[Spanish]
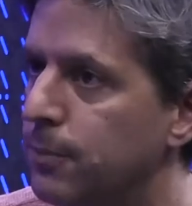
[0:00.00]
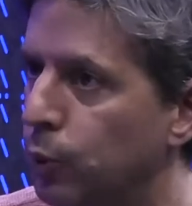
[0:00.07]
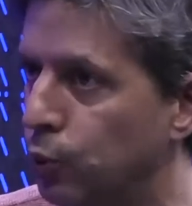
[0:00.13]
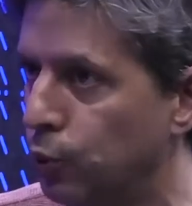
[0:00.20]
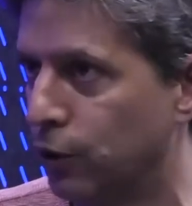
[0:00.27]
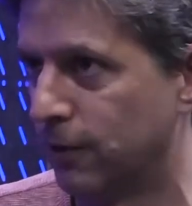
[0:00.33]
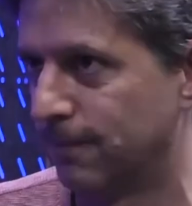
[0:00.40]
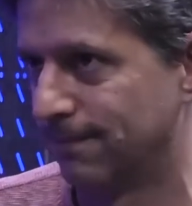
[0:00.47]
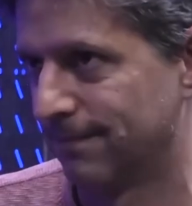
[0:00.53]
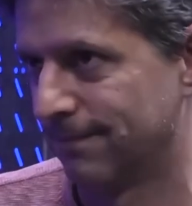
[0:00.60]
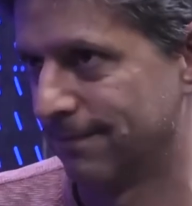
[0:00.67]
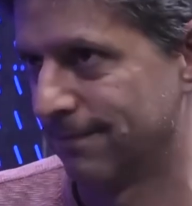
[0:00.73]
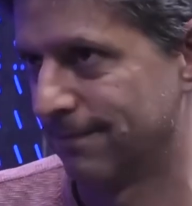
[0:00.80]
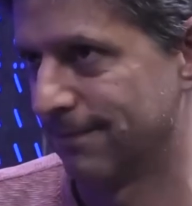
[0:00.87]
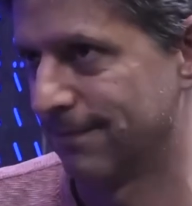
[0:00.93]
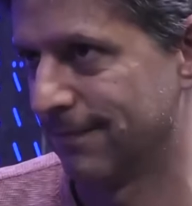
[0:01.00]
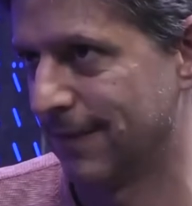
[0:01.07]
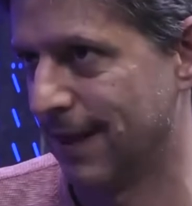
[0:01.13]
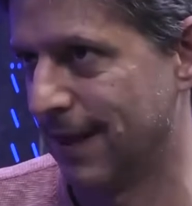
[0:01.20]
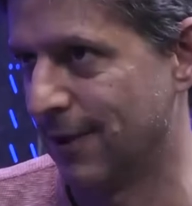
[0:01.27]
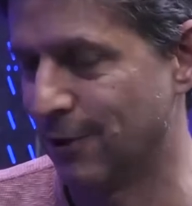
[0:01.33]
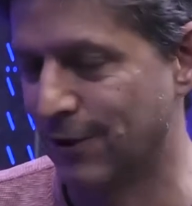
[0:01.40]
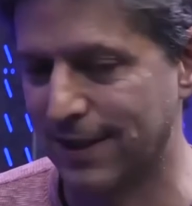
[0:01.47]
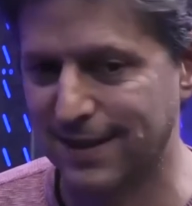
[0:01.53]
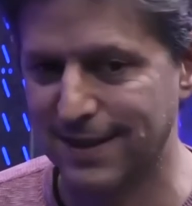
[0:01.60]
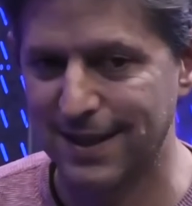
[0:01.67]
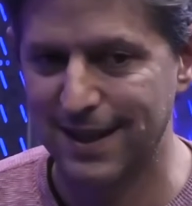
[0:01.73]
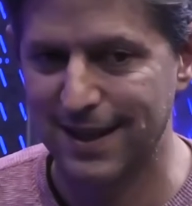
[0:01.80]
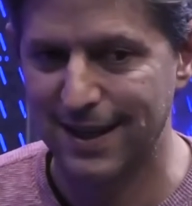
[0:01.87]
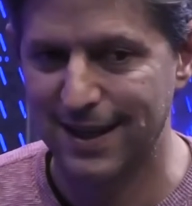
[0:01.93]
y punto.
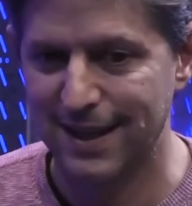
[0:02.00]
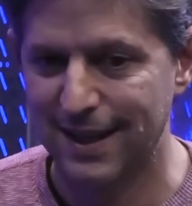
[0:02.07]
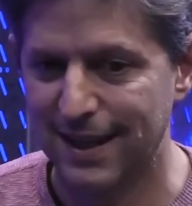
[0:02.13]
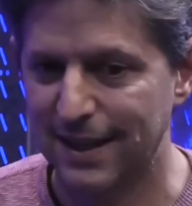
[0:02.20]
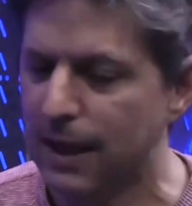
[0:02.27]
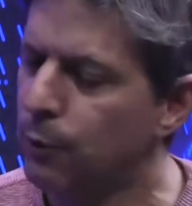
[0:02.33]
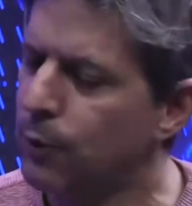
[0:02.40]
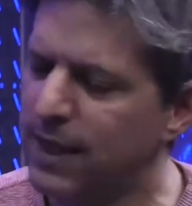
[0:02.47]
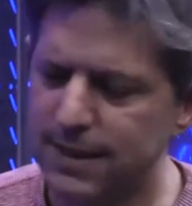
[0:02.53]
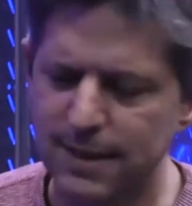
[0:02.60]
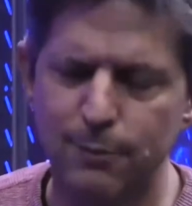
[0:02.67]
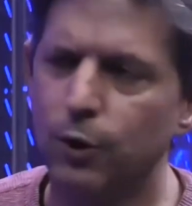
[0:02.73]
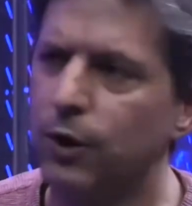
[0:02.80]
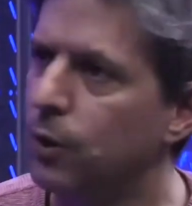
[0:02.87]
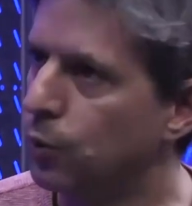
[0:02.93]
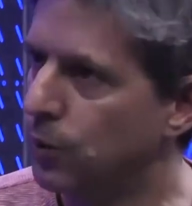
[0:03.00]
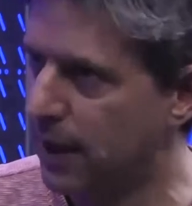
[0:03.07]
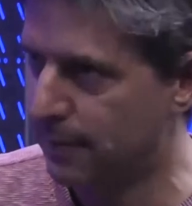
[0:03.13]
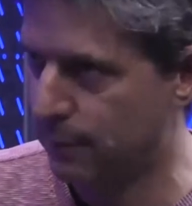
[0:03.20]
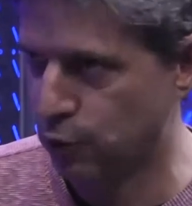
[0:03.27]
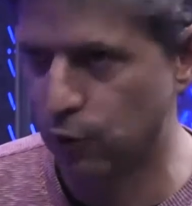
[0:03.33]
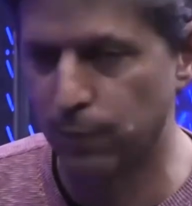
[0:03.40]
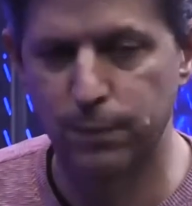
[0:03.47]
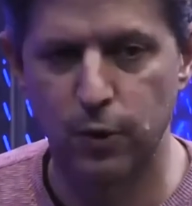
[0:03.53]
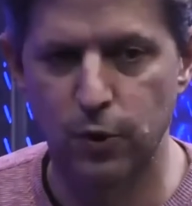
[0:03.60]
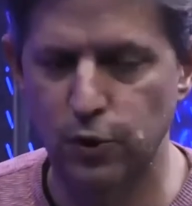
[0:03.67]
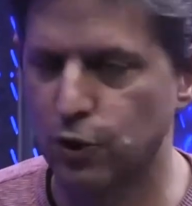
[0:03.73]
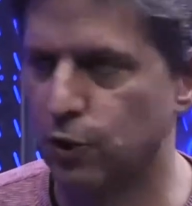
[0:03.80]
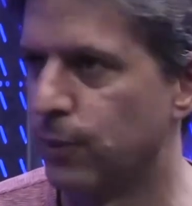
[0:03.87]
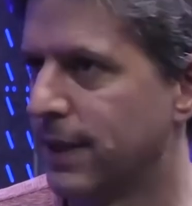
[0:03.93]
Entonces, está buenísimo, discutamos un
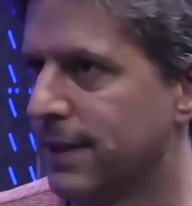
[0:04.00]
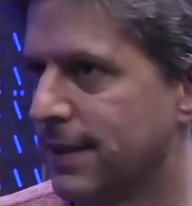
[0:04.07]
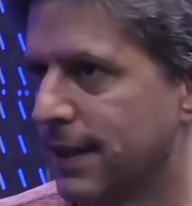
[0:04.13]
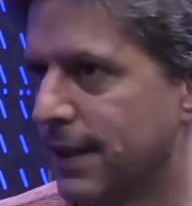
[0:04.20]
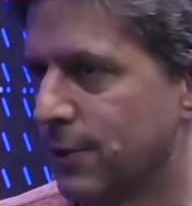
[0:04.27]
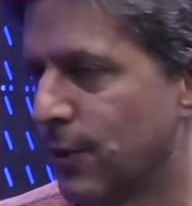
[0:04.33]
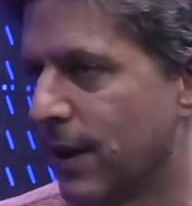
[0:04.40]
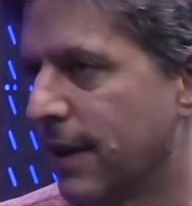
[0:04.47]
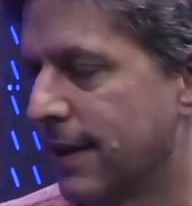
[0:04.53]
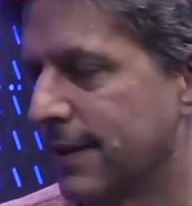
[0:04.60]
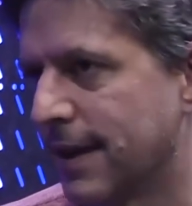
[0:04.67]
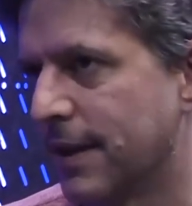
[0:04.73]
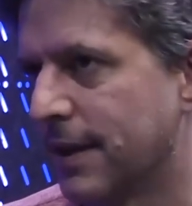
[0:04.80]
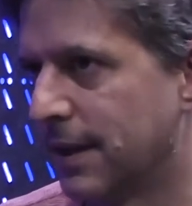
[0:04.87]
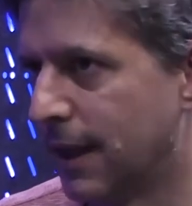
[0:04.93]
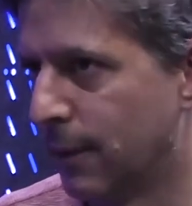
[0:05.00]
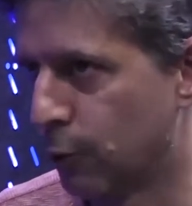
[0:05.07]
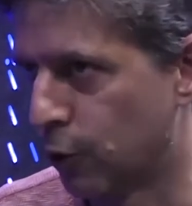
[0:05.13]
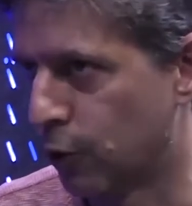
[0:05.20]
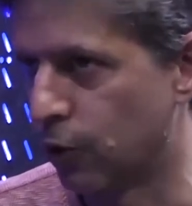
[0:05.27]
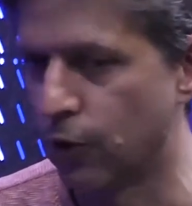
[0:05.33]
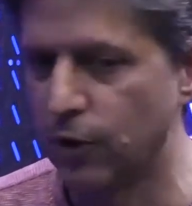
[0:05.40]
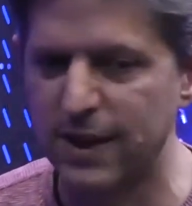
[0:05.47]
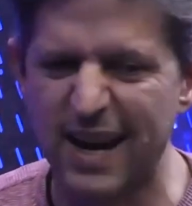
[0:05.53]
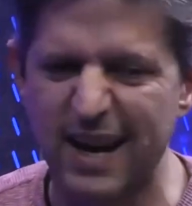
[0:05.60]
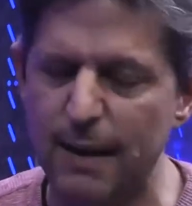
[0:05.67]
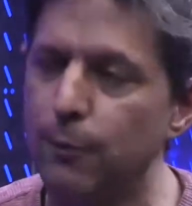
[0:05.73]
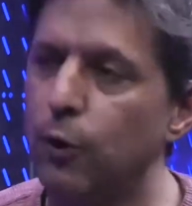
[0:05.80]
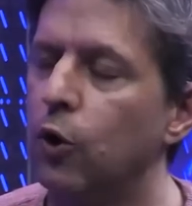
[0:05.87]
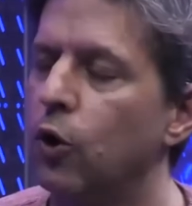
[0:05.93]
poco sobre si es, es adictivo o no y
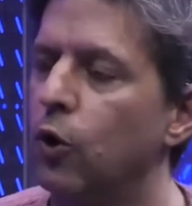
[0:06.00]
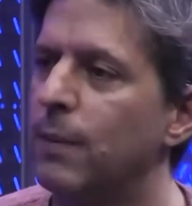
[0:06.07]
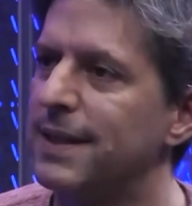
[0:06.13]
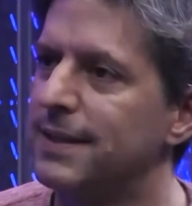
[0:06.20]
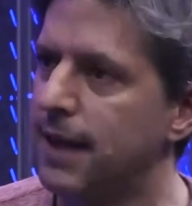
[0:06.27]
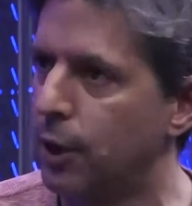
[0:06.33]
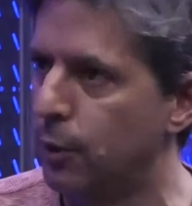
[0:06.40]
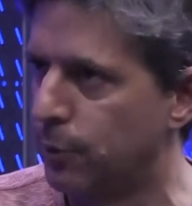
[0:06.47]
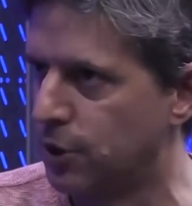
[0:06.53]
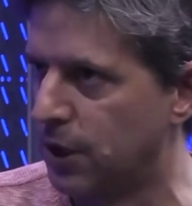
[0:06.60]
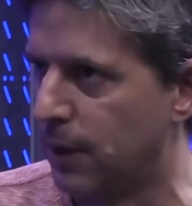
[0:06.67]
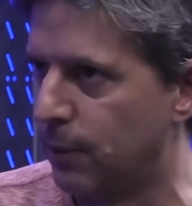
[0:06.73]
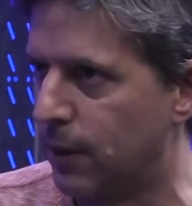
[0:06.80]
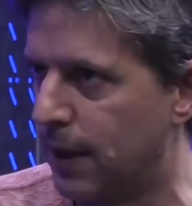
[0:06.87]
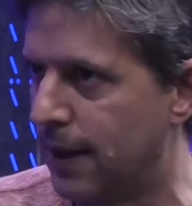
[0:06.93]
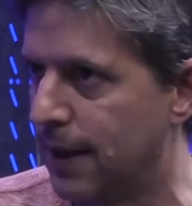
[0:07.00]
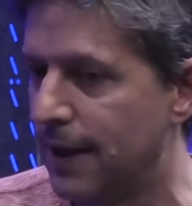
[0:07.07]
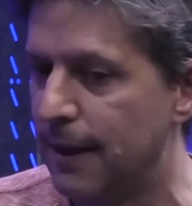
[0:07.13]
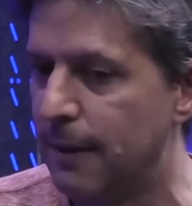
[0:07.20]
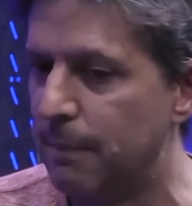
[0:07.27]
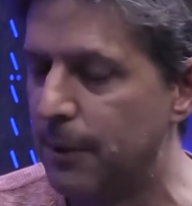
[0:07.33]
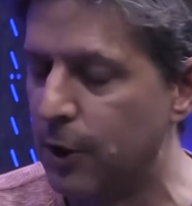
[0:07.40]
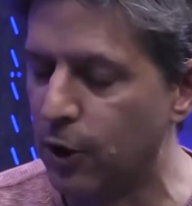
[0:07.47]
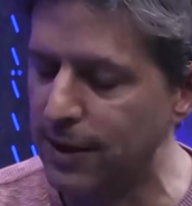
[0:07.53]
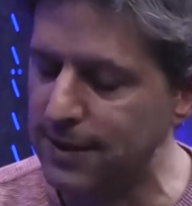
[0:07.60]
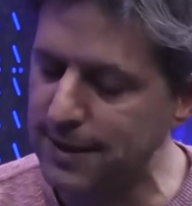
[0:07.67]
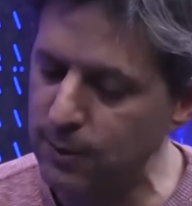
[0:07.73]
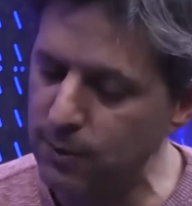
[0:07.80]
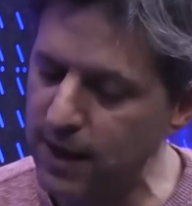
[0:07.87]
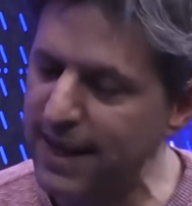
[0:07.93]
hagámoslo lo más sano posible pero que el
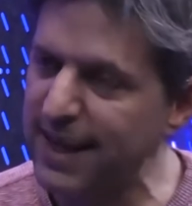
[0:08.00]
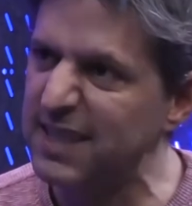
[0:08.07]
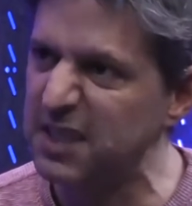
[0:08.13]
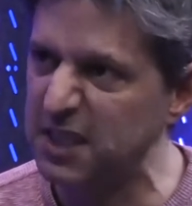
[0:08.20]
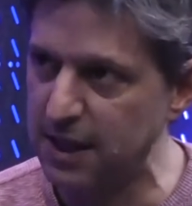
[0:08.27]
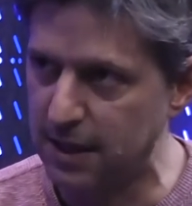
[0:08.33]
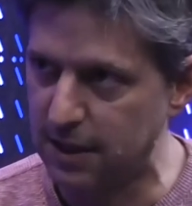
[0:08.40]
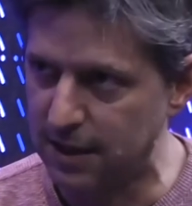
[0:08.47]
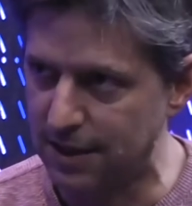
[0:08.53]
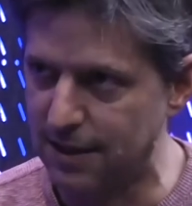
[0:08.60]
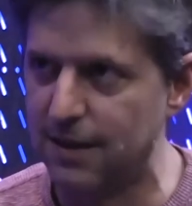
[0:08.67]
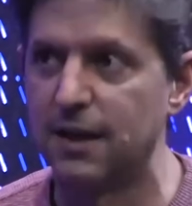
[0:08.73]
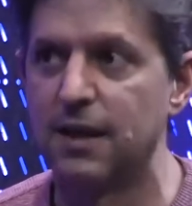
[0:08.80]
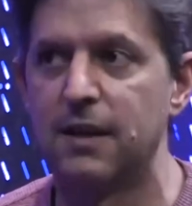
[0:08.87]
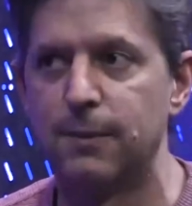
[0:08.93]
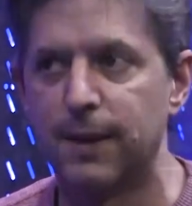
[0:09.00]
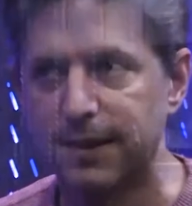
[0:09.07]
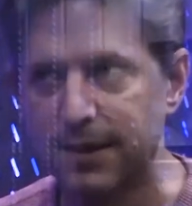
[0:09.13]
celular existe y va